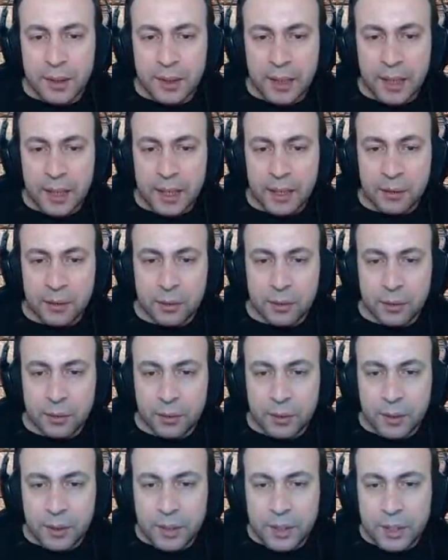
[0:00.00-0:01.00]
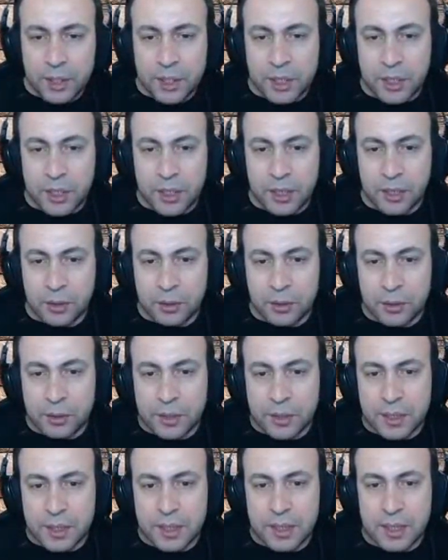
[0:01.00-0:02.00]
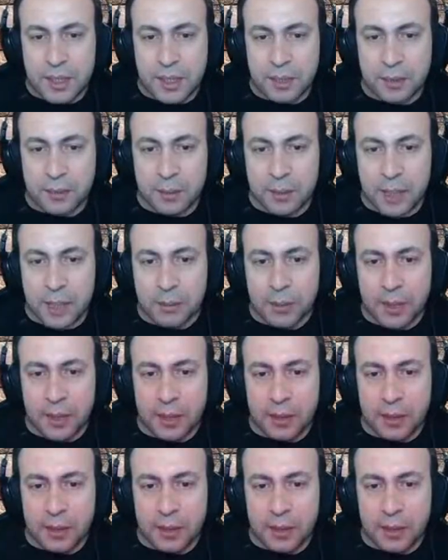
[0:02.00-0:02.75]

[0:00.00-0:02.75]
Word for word: Nereye gidiyorsun? Şi nereye gidiyorsun? Sesini aldım. Gel buraya.